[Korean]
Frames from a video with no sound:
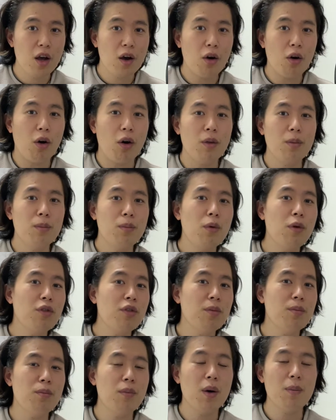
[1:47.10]

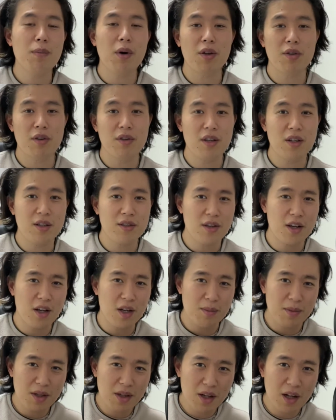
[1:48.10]
겉모습만 봐서는 그
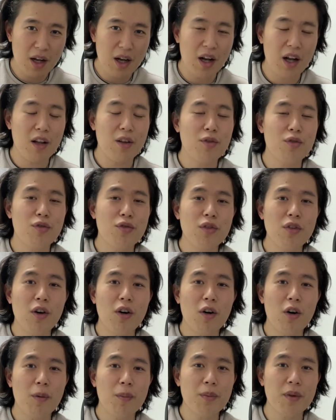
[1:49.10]
사람을 알 수가
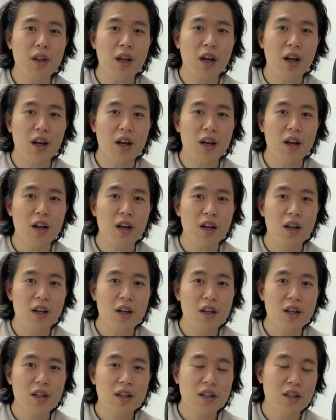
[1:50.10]
없다.
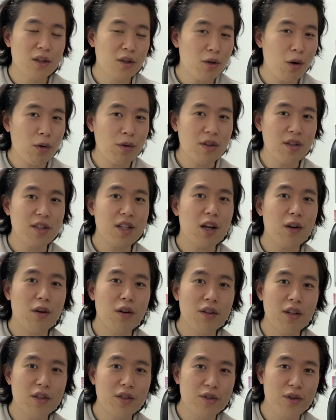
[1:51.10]
그 떠오르는
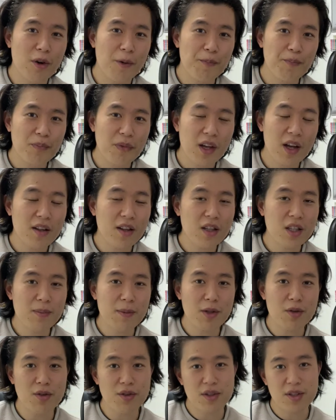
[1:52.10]
사건이 있죠.
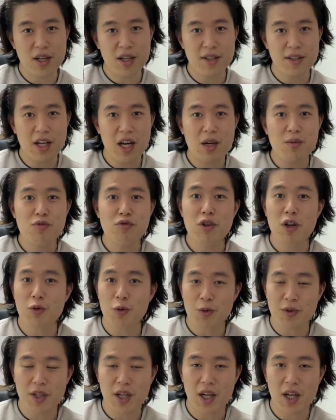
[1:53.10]
하나님의 선지자인
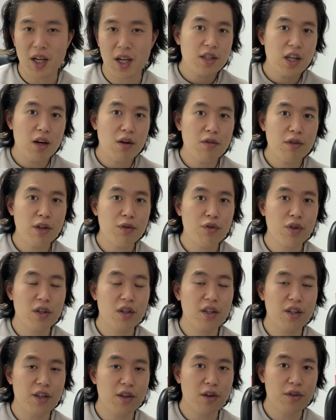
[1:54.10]
사무엘조차 사울의
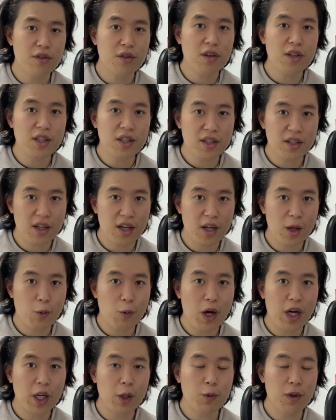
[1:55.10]
뒤를 이어서 이스라엘의
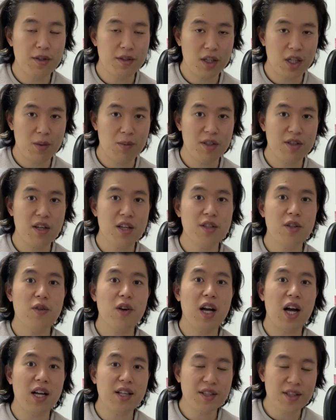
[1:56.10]
왕이 될 사람을
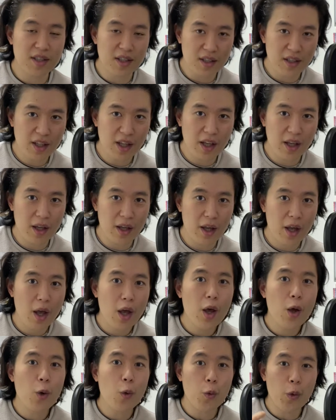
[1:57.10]
찾으러 갔을 때
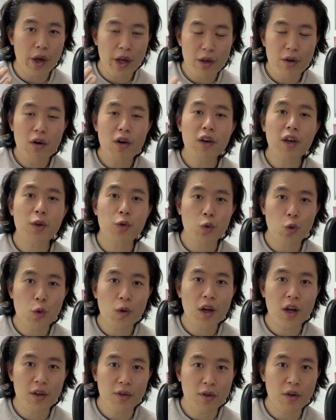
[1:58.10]
외형에
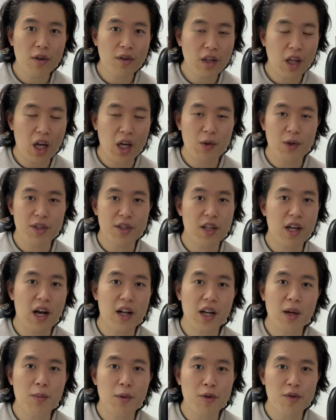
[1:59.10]
속아서 다윗을
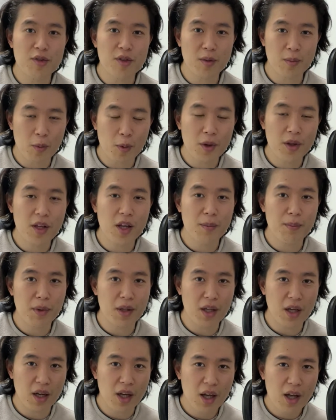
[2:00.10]
알아보지
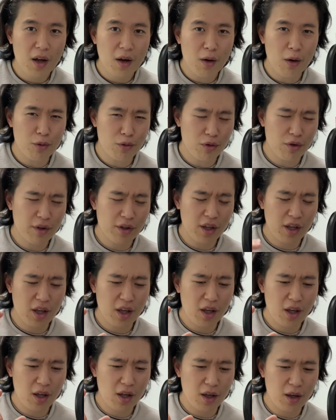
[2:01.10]
못합니다. 어,
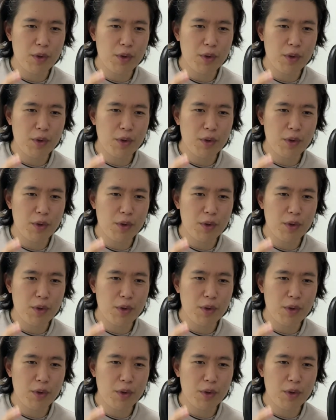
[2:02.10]
저렇게